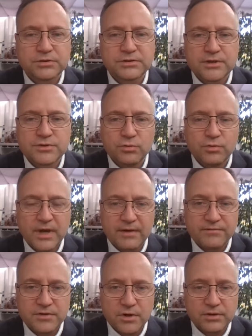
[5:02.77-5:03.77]
zostać
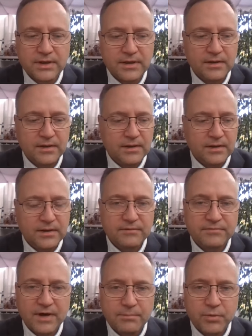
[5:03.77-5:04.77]
ujawnione
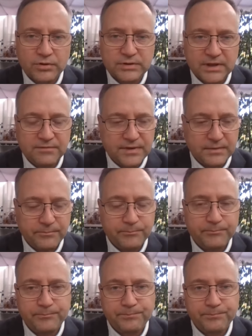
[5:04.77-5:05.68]
e, w raportach firm.